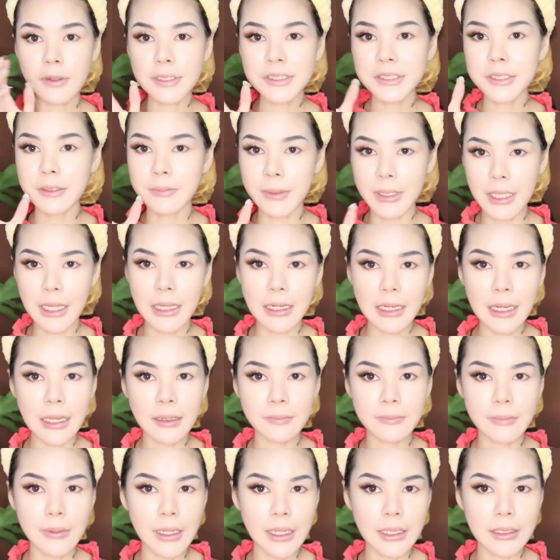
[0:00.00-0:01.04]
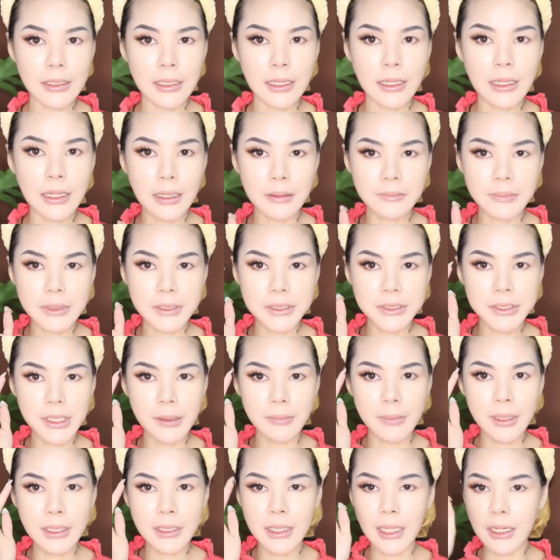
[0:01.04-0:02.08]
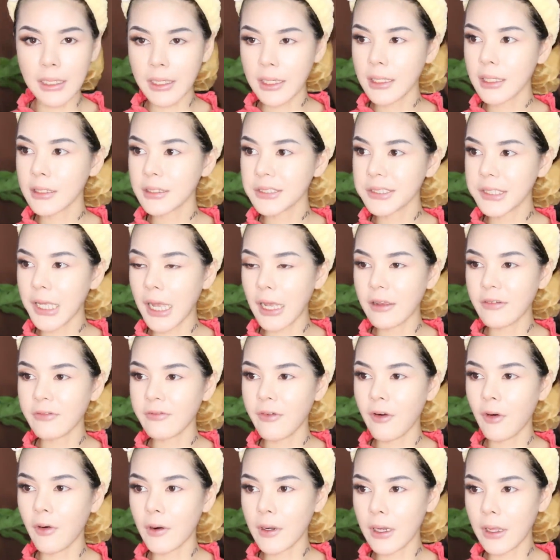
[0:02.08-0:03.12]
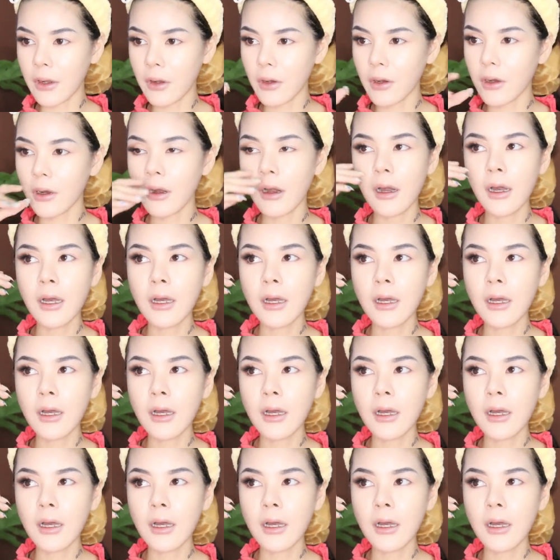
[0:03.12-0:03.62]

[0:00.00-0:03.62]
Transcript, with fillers: วก็สีมันน่ารักมากนะคะ มันสามารถแต่งได้ทั้งสายฝอแล้วก็